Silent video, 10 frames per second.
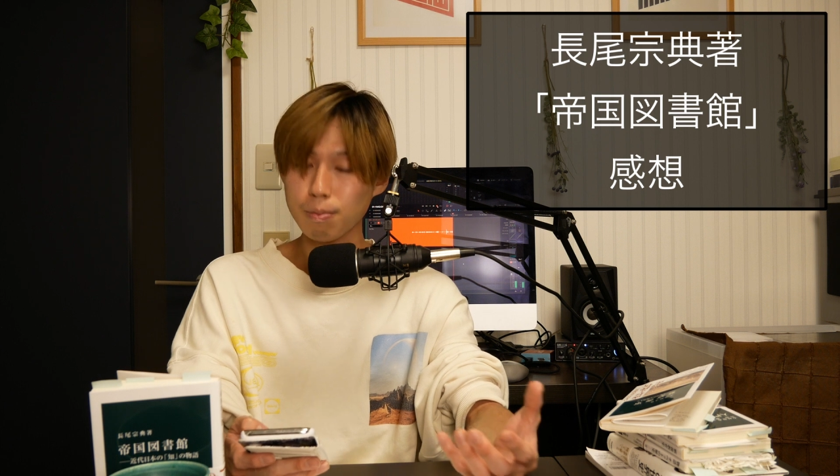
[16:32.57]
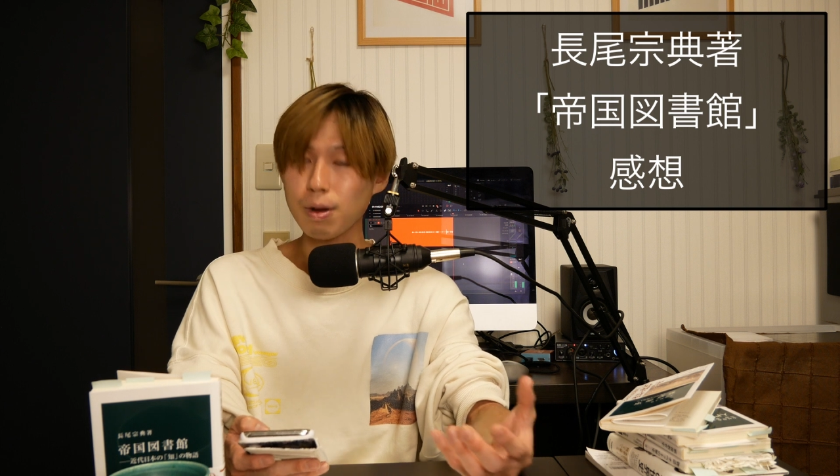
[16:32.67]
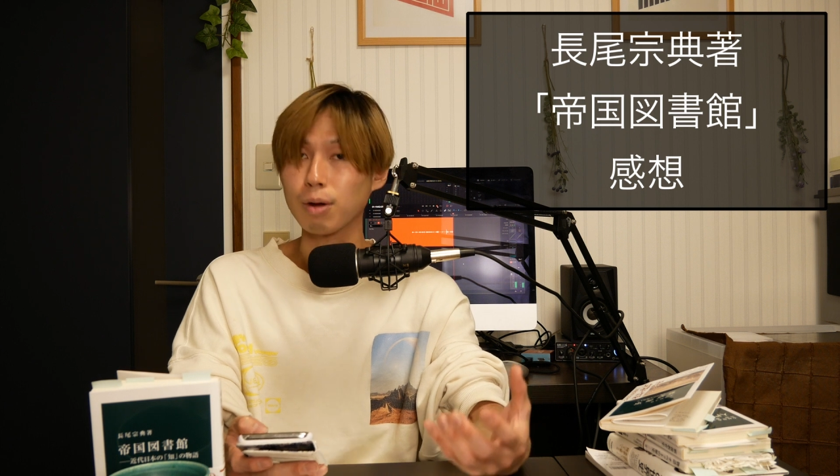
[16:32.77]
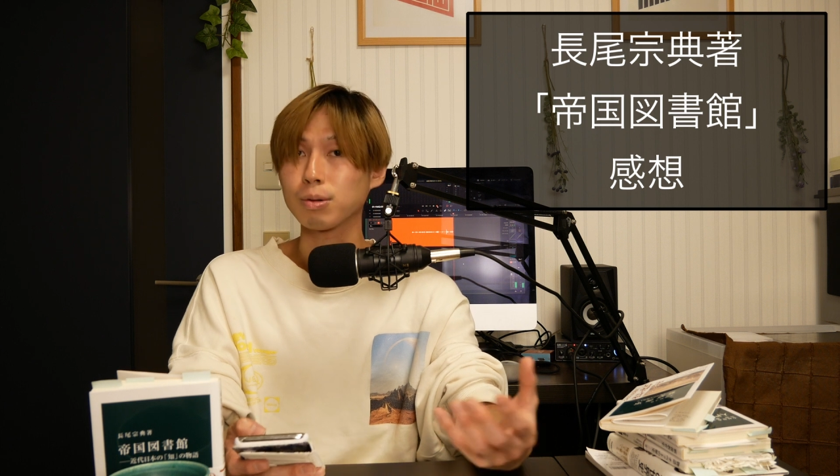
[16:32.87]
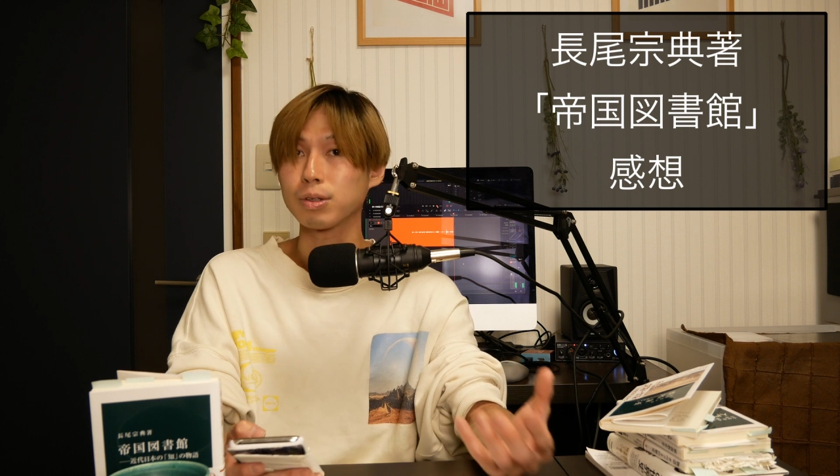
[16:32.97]

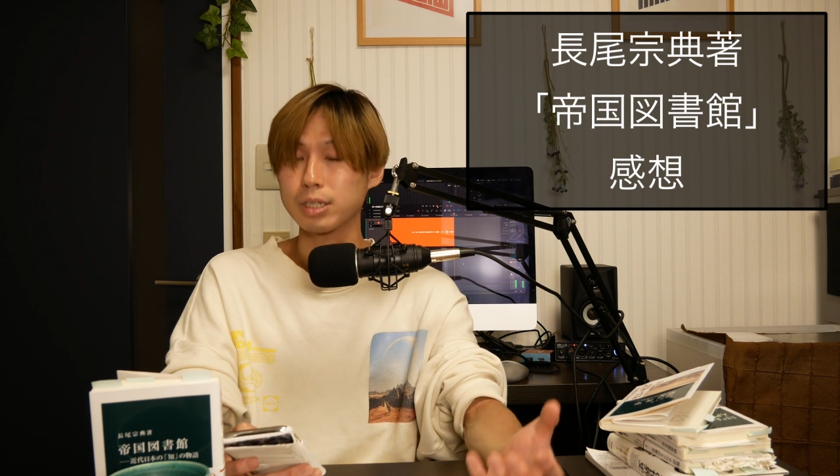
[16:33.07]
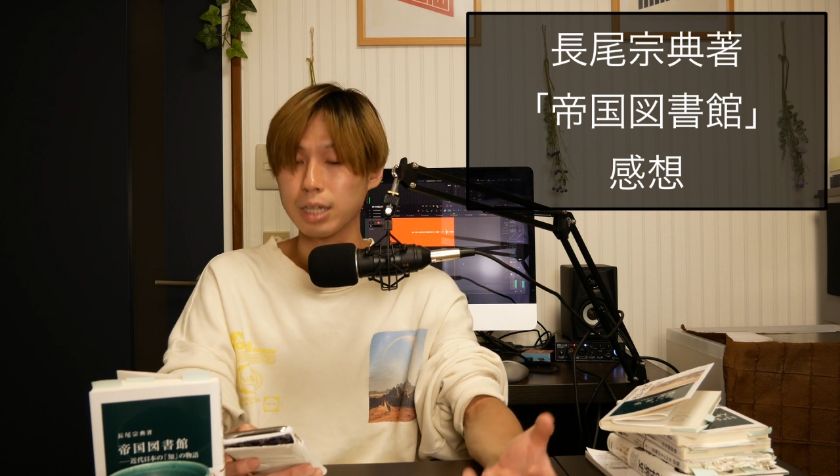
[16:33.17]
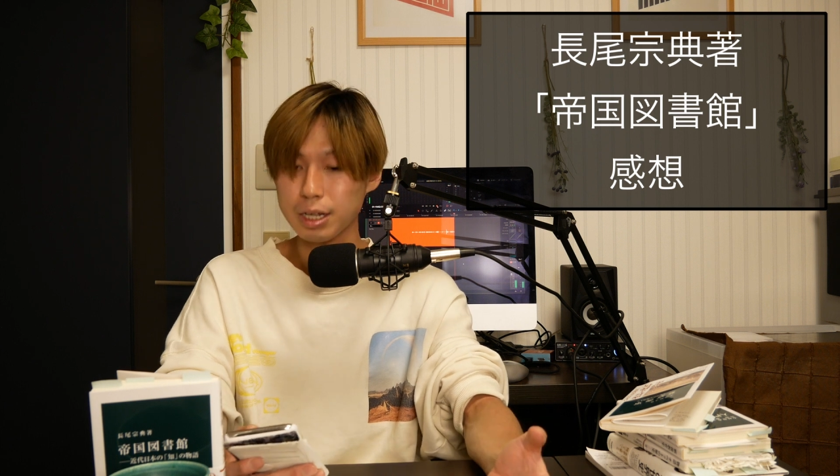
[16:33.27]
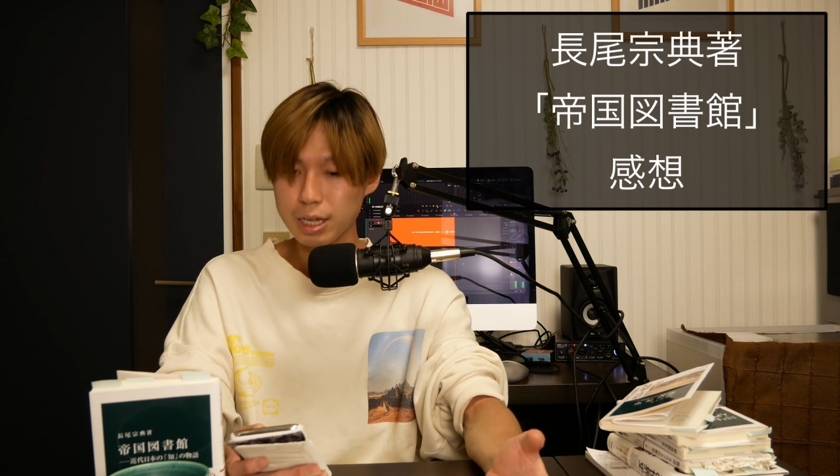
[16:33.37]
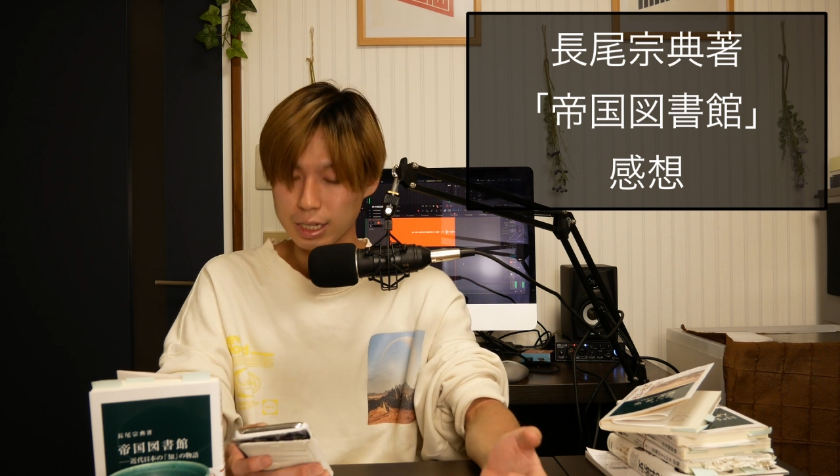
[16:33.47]
まあ、この時
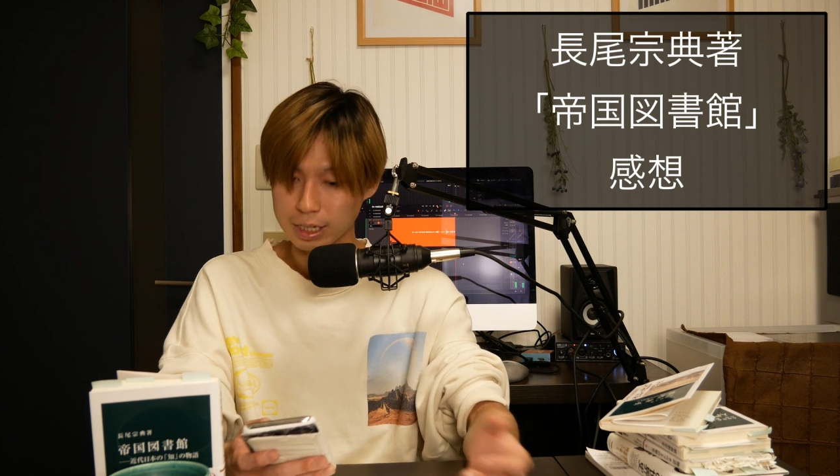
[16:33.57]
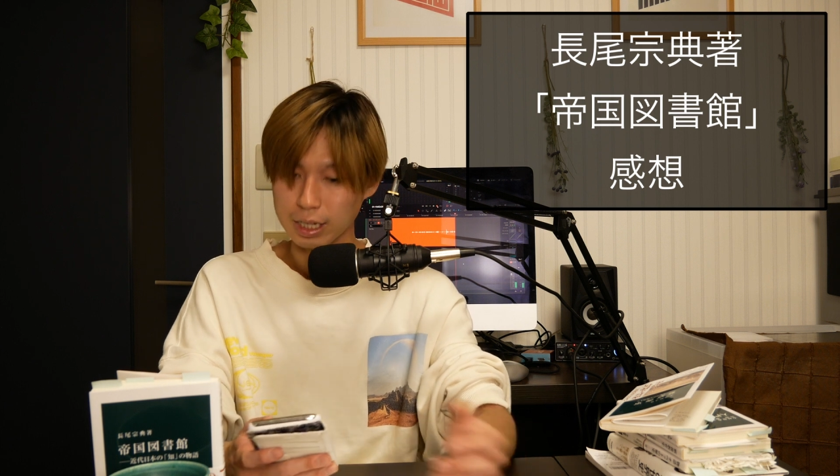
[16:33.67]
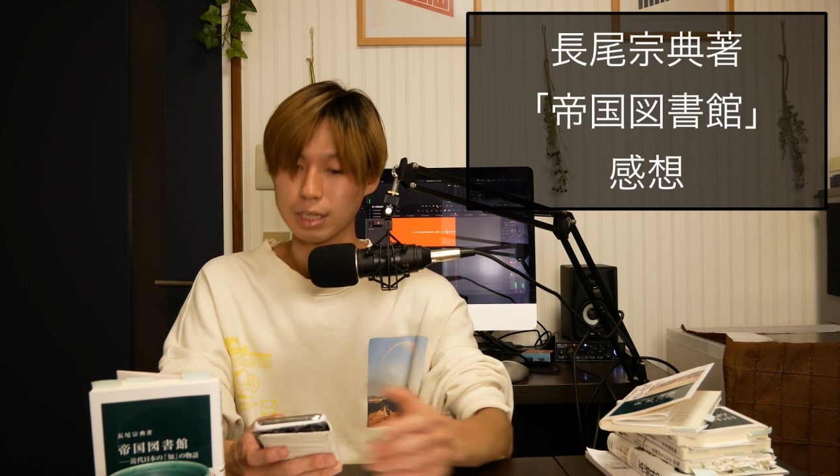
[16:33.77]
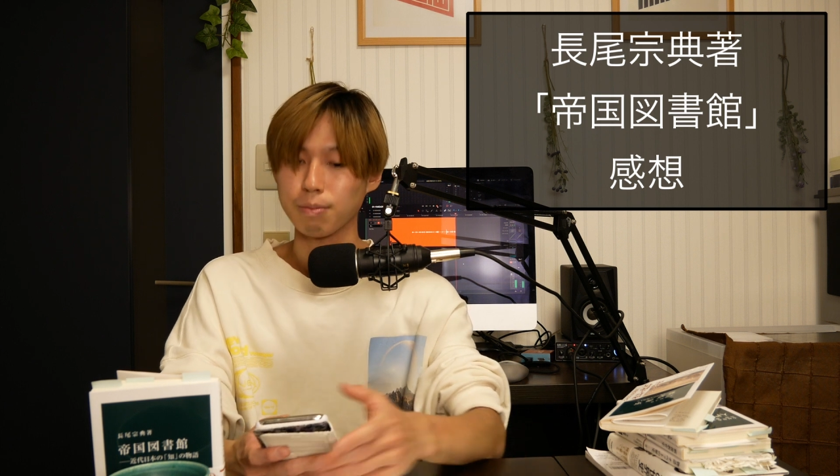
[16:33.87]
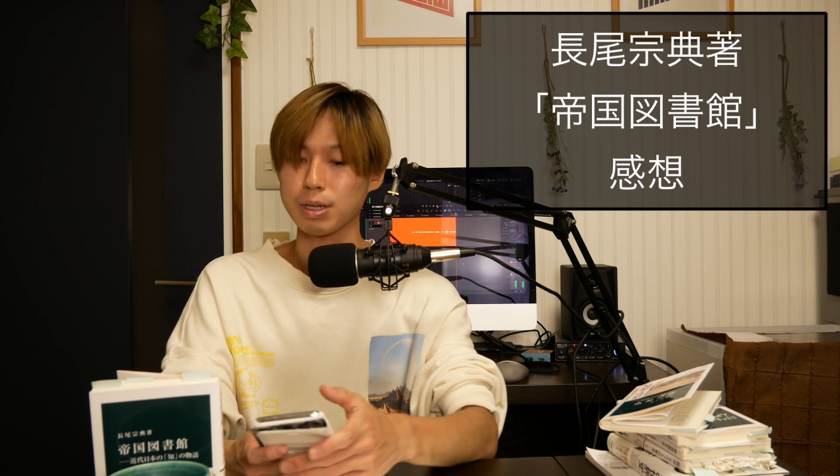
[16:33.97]
代に重
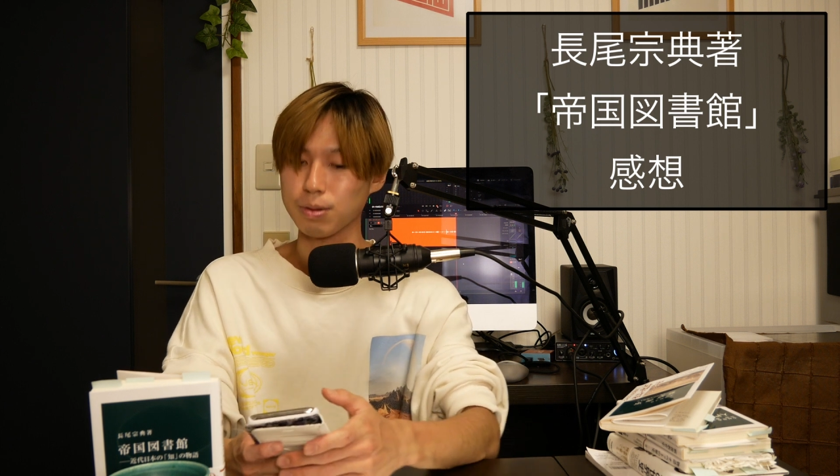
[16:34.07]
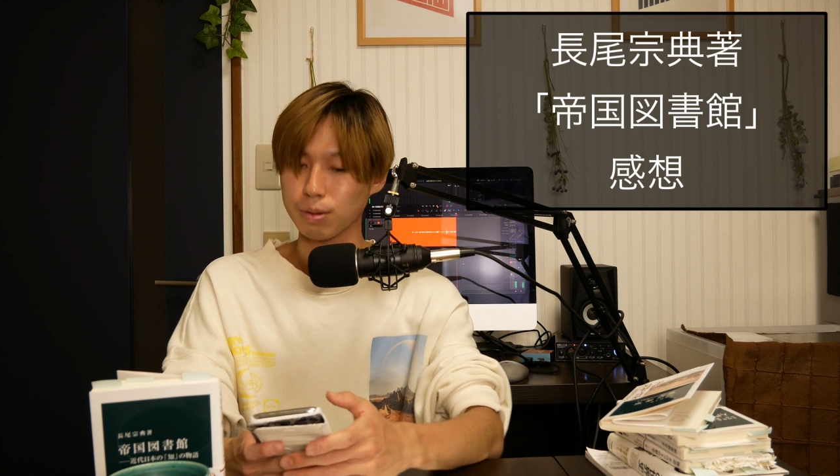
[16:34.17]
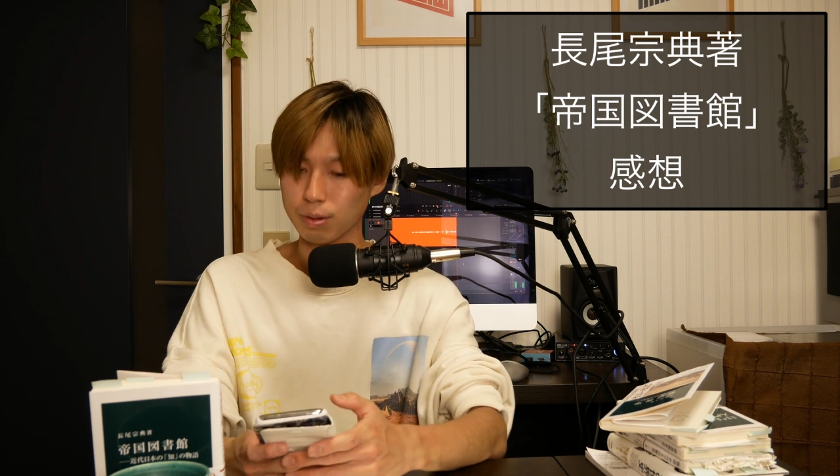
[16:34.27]
なってますよ。